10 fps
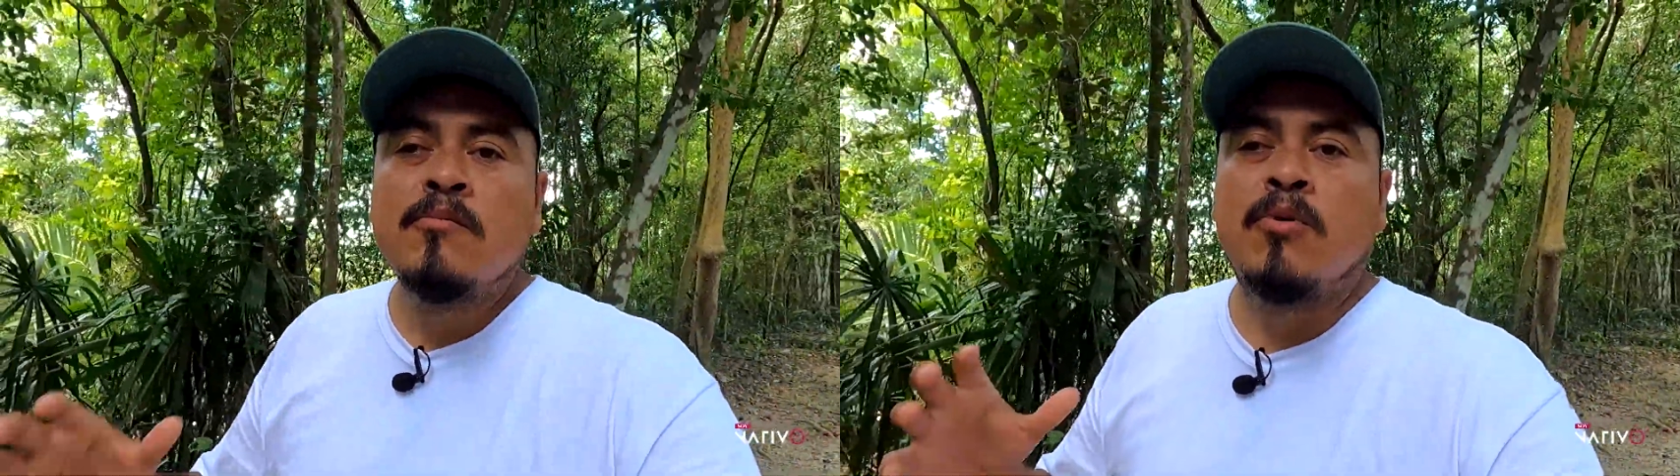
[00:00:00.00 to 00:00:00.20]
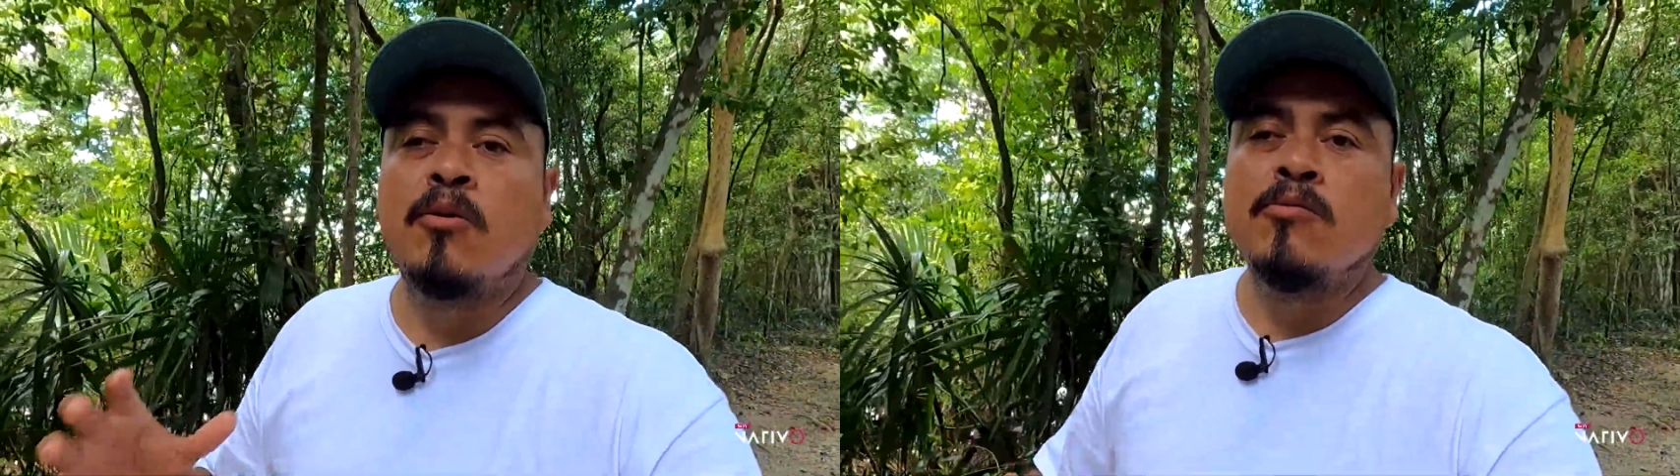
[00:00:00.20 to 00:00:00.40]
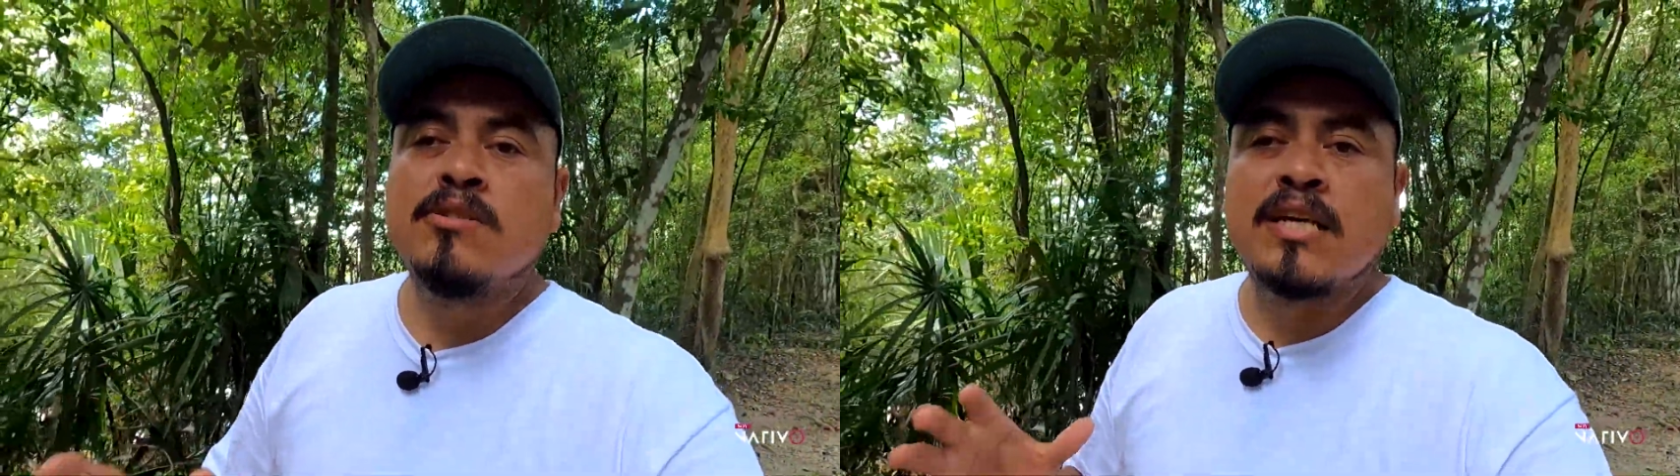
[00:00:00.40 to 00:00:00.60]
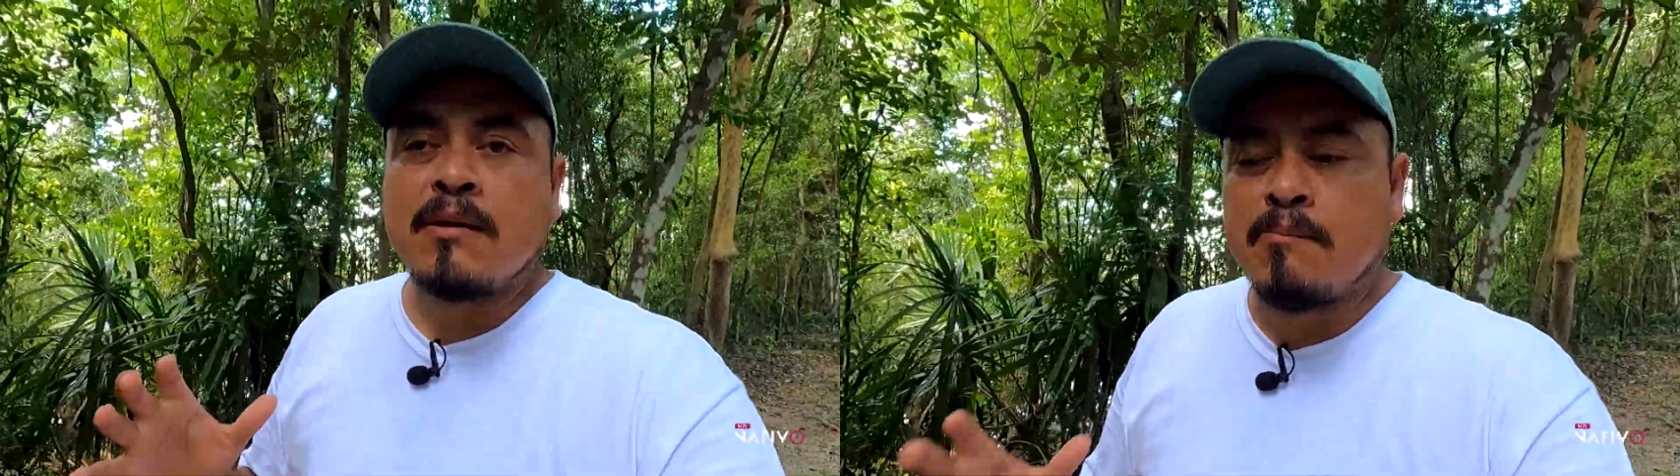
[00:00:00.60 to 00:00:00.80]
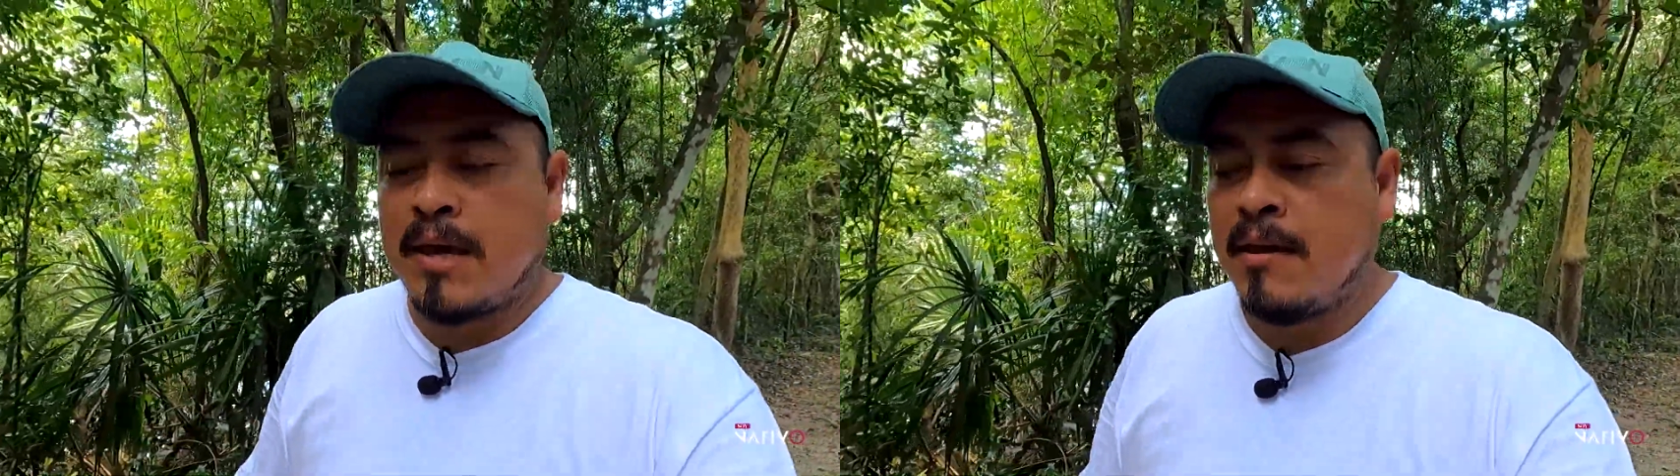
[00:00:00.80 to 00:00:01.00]
por un
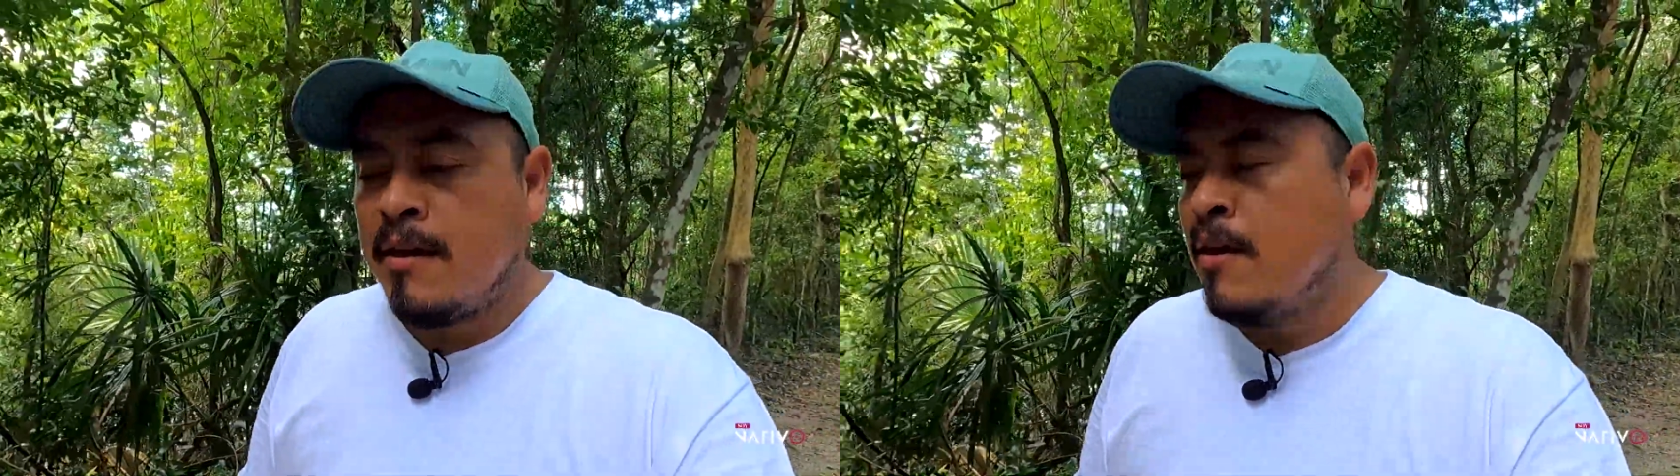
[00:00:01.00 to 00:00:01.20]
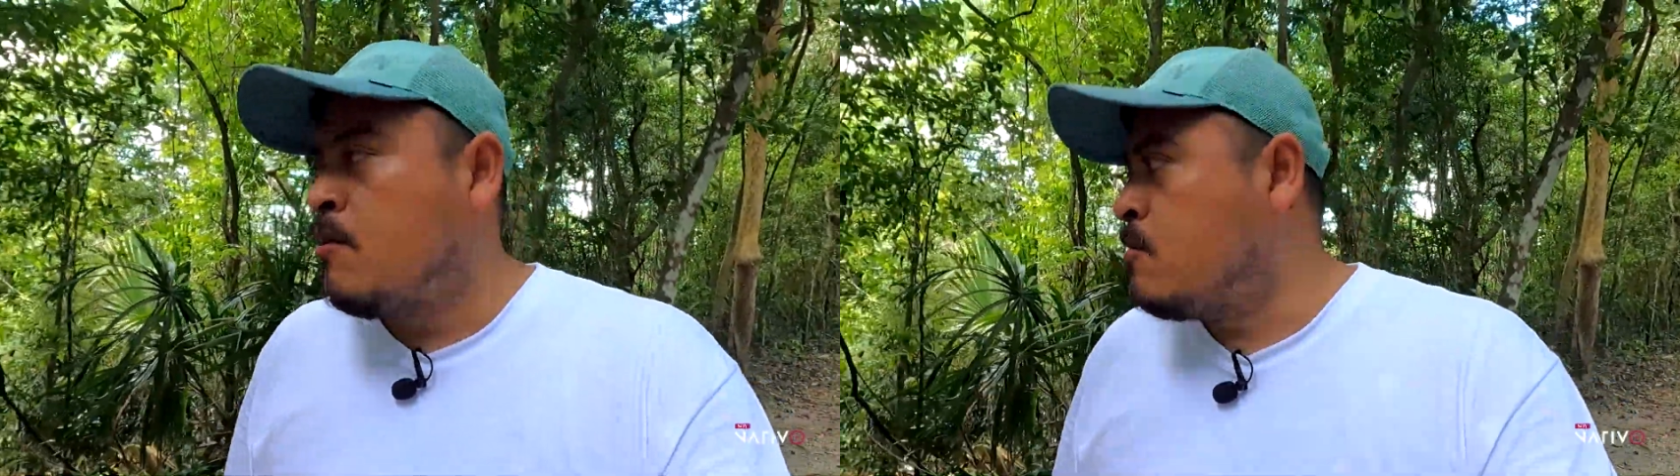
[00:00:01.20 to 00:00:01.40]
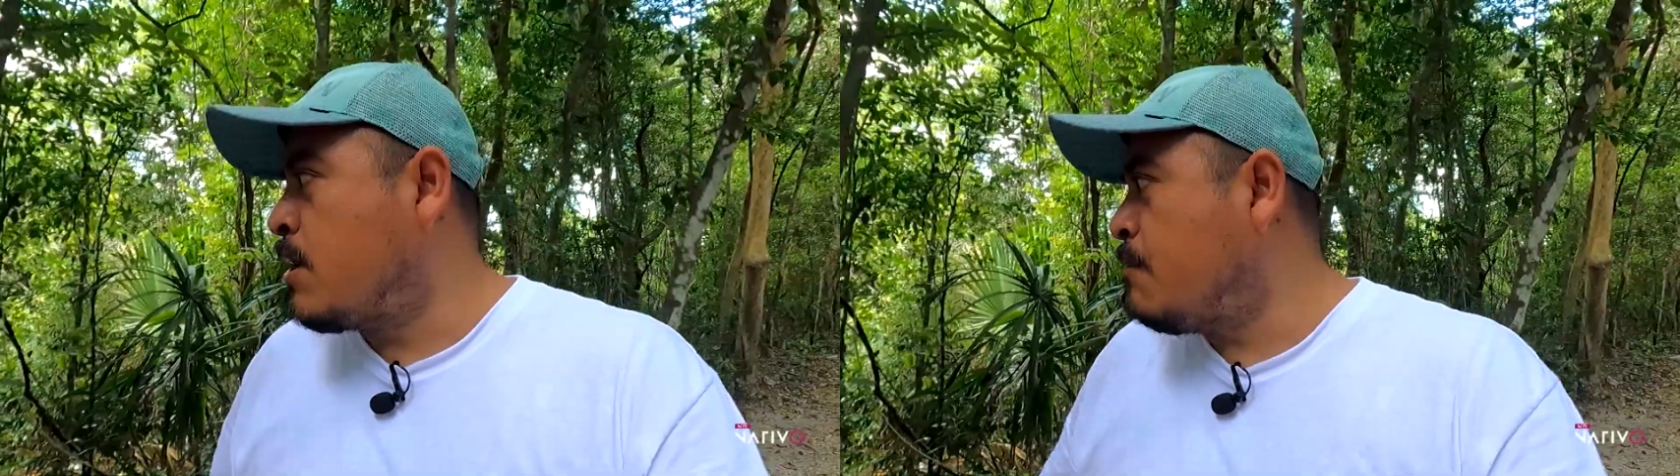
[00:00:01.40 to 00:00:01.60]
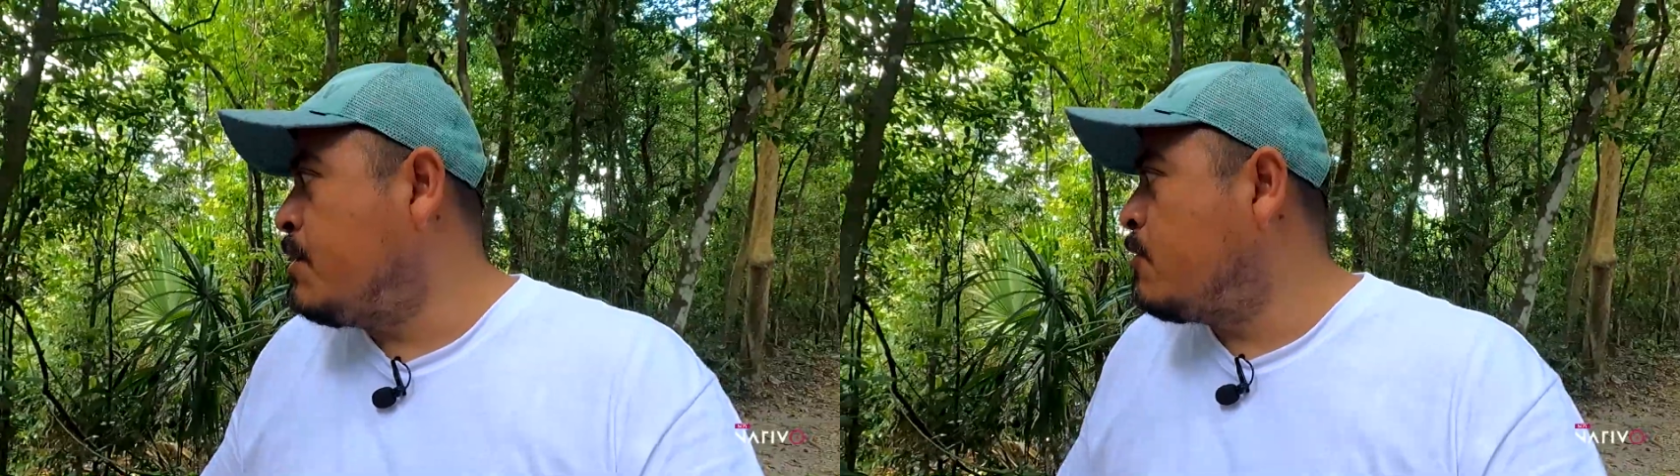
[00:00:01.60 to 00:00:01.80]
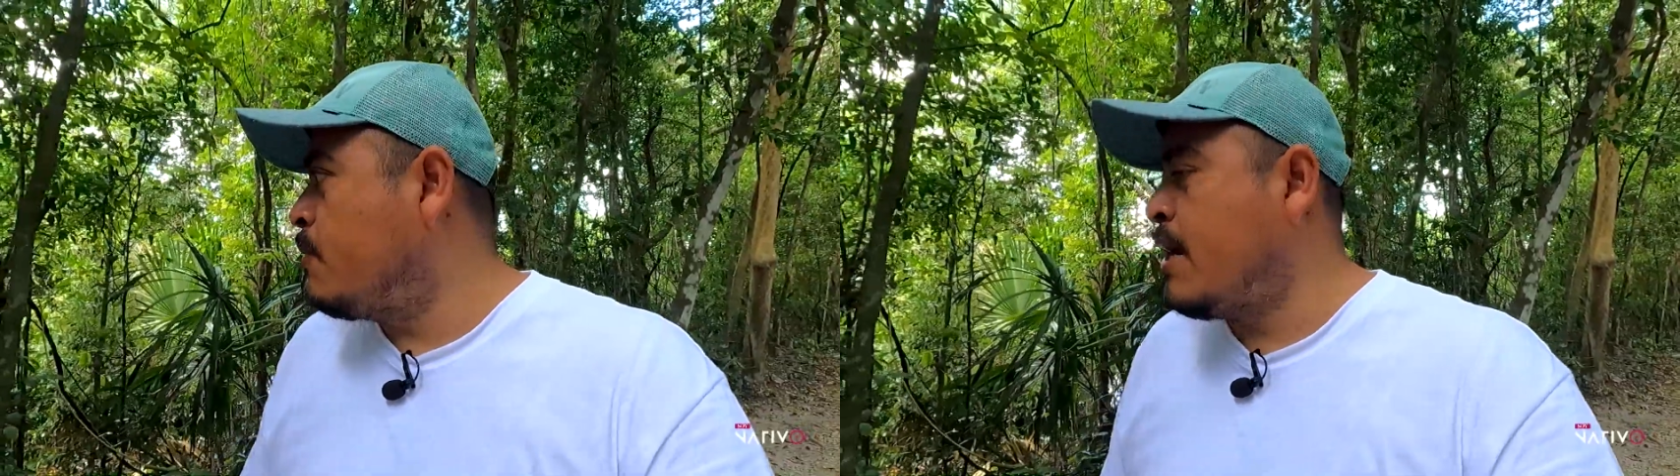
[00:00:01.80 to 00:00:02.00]
Sacbé, un
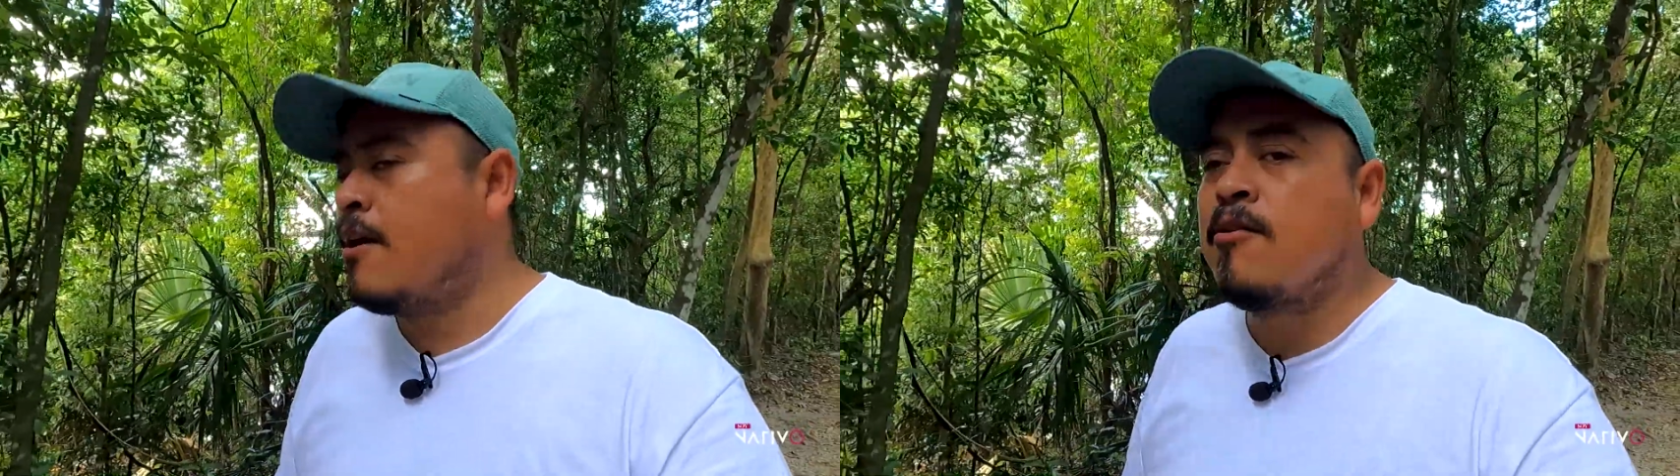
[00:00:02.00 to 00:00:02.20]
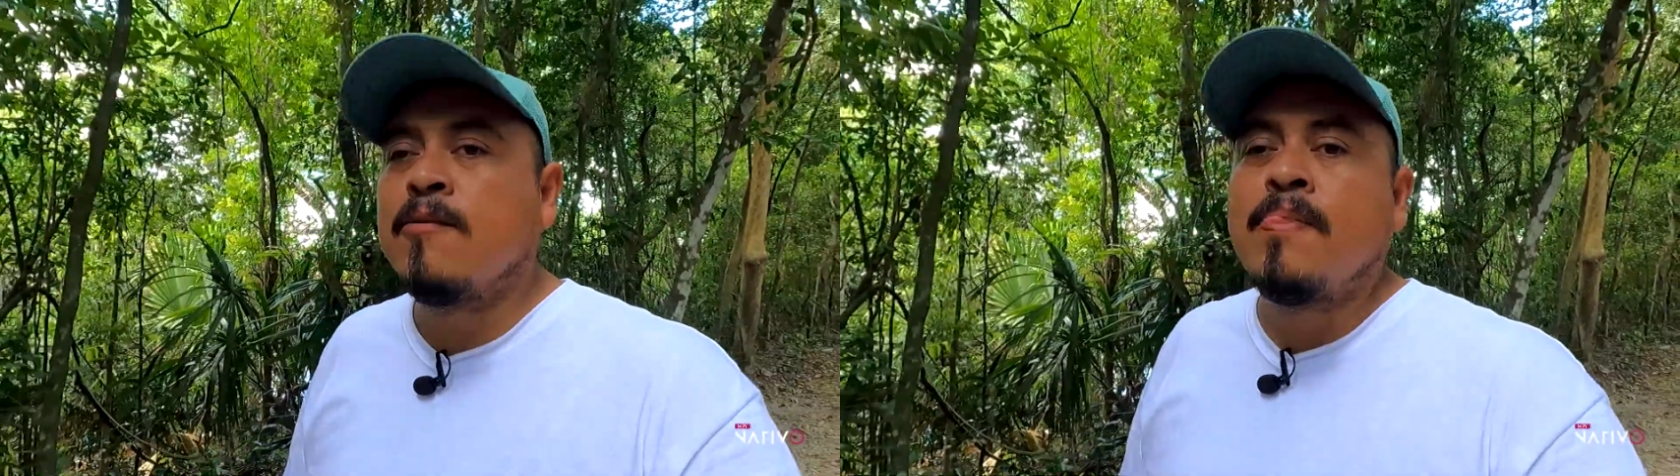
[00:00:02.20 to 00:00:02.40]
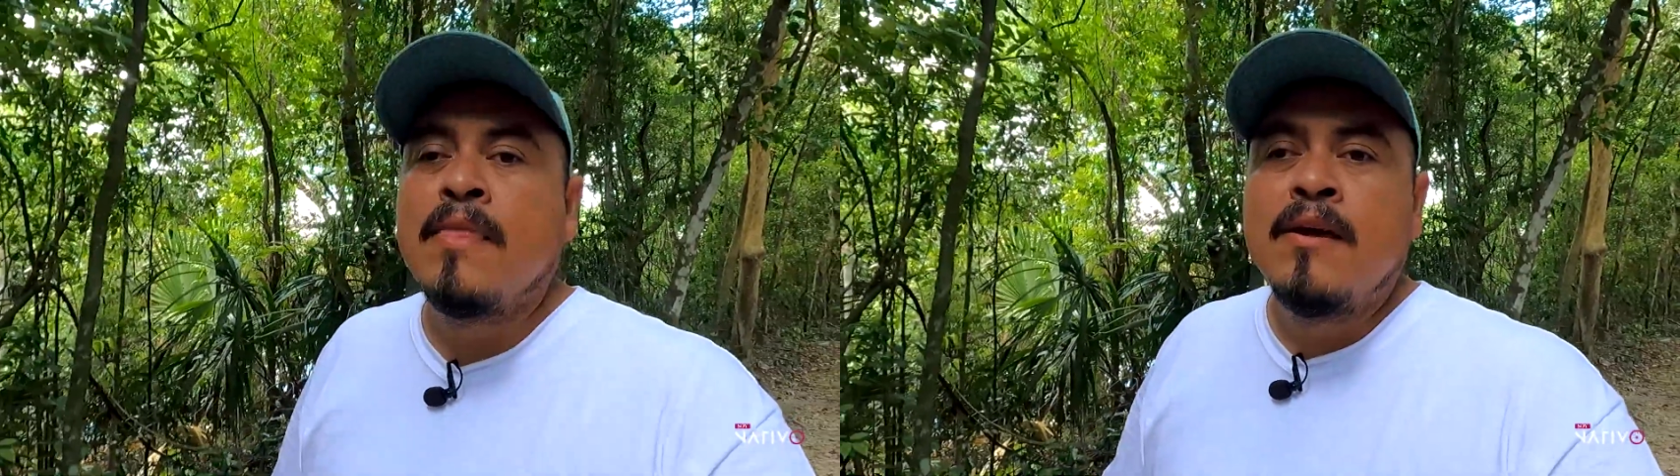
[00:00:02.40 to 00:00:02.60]
camino blanco.